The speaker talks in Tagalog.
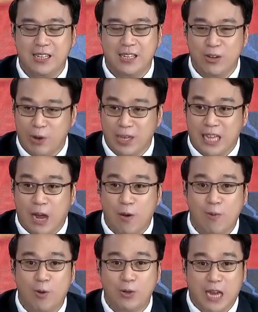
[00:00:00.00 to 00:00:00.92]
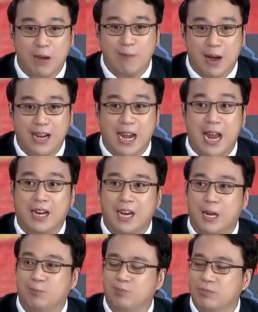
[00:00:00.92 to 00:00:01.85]
yung asawa mo sa ibang
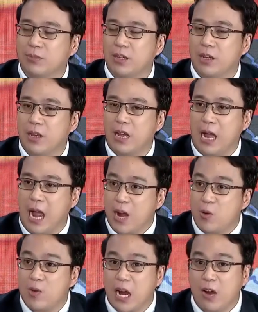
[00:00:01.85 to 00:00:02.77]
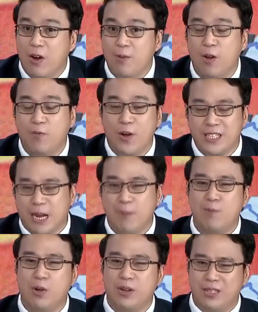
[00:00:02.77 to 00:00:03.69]
lalaki. Anong gagawin mo? For
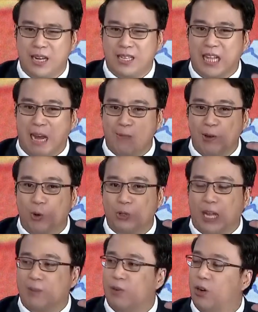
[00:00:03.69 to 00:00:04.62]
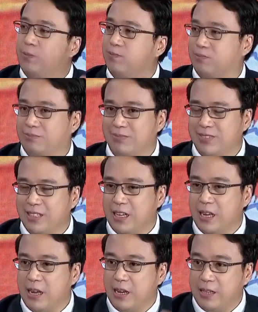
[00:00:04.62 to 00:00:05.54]
example, nagdilim yung utak mo.
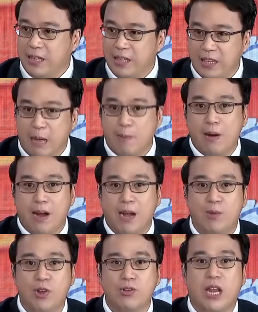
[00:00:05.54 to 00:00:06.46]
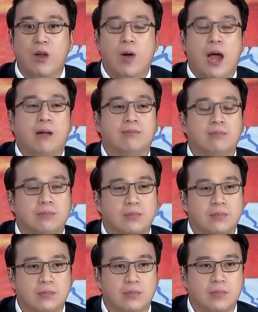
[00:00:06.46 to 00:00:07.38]
Babarilin mo. Nabaril mo yung dalawa.
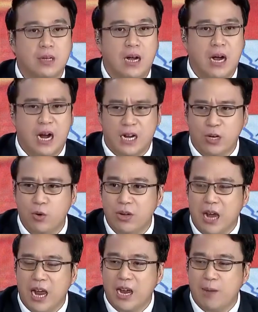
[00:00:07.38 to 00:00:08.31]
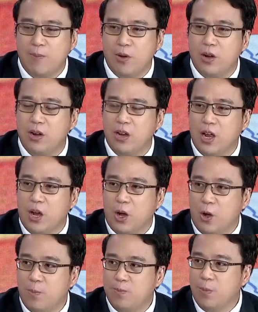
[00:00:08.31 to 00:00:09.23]
Are you liable
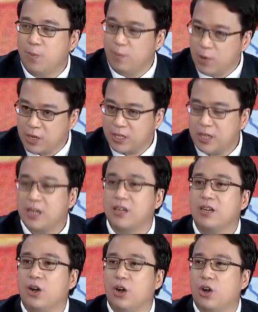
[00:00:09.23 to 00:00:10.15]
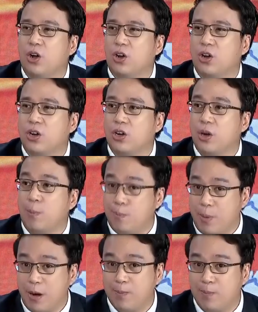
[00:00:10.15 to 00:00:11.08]
of murder or
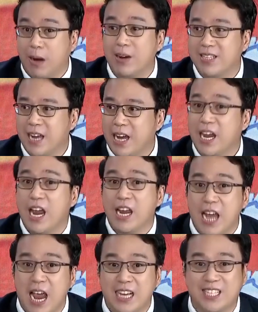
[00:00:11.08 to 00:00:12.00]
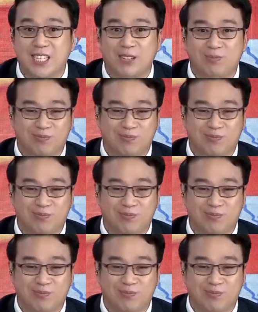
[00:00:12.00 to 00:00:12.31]
parricide? Yes!